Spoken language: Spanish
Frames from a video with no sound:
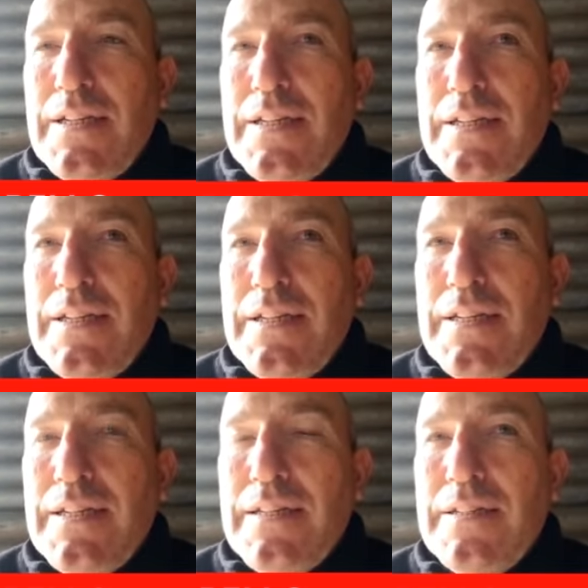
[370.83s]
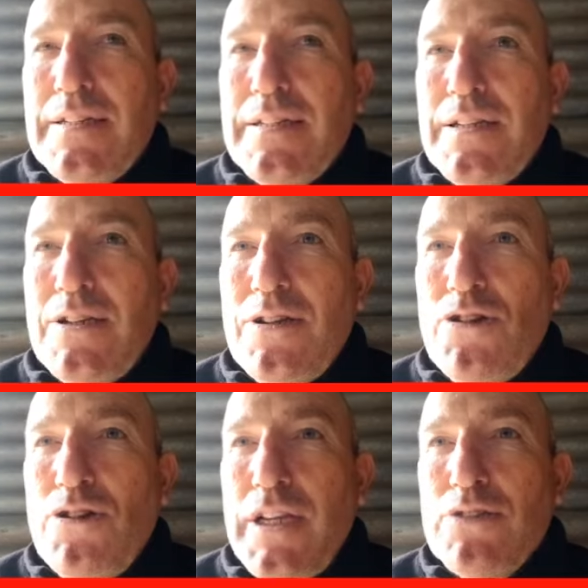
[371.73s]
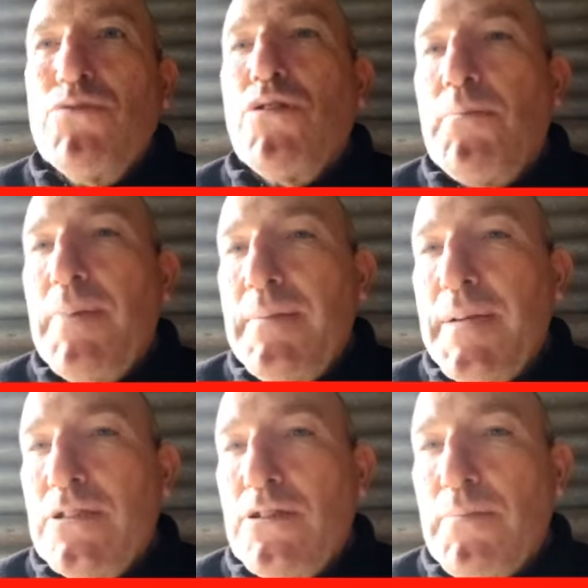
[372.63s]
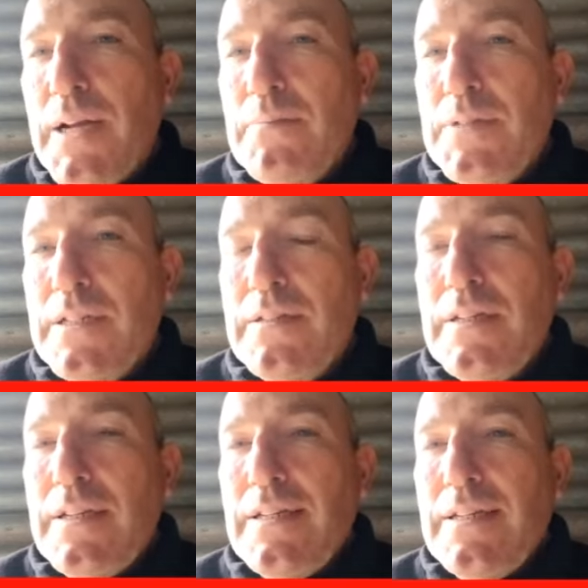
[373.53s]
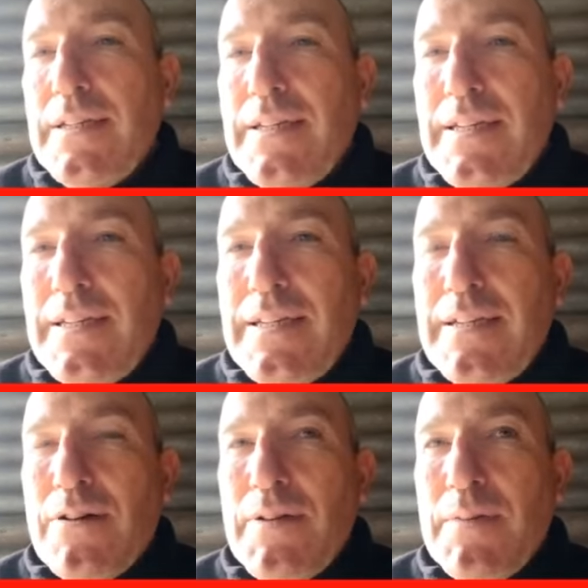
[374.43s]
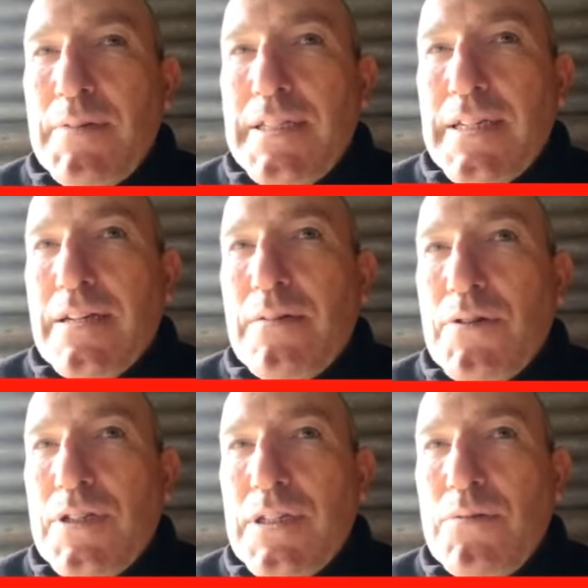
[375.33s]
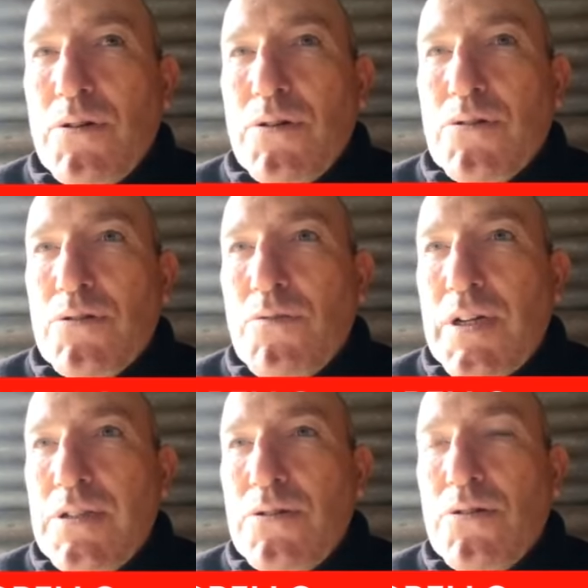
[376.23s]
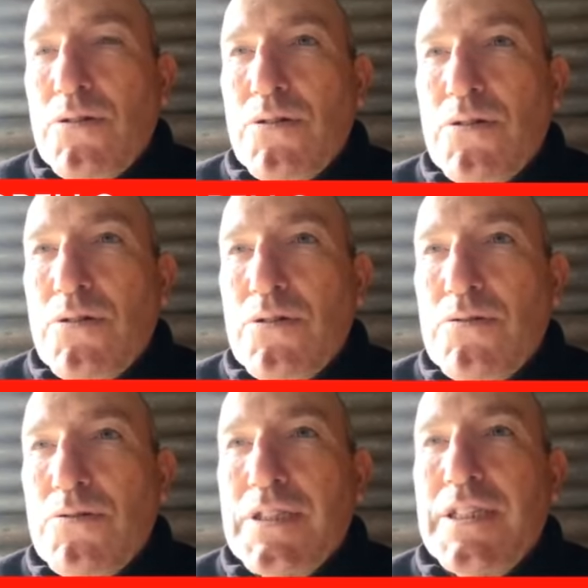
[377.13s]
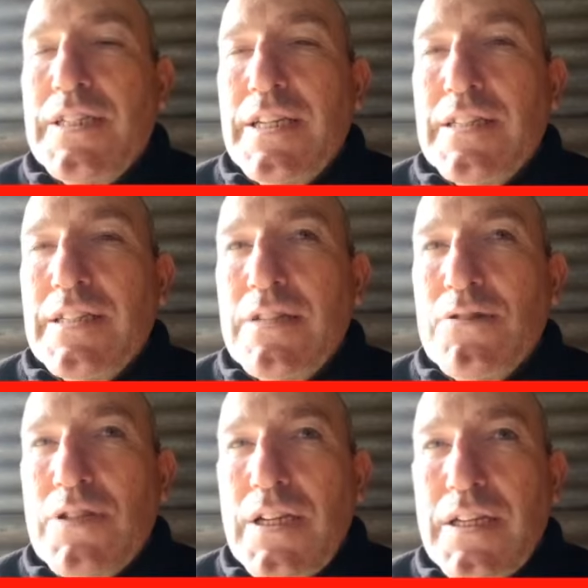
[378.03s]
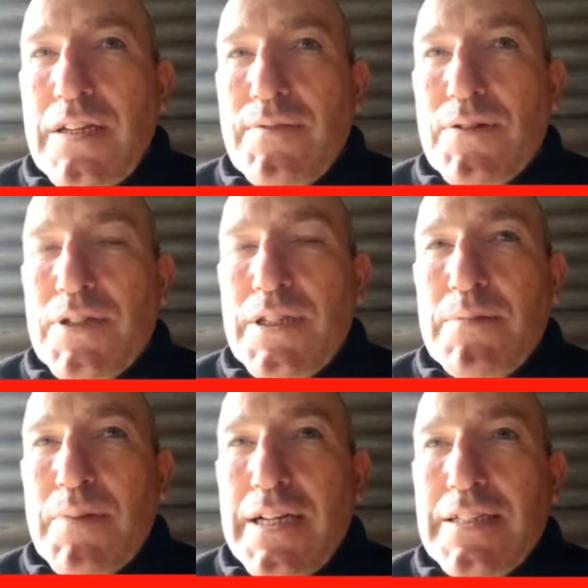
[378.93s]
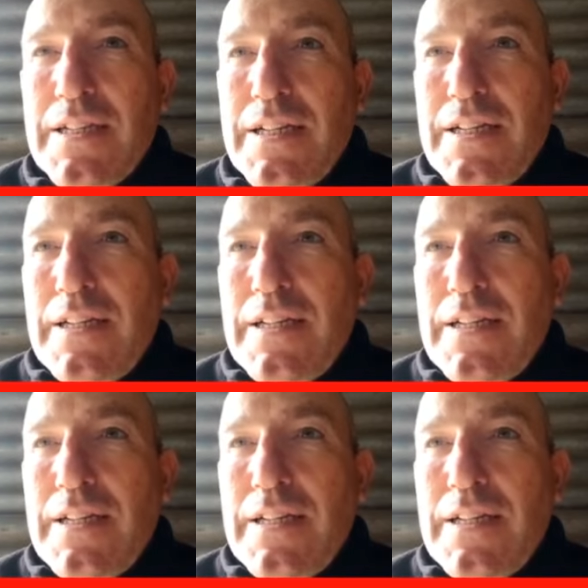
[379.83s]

eh, es un complemento para mí. Eh, obviamente que, como decís vos, cuando no existían tantos teléfonos y demás,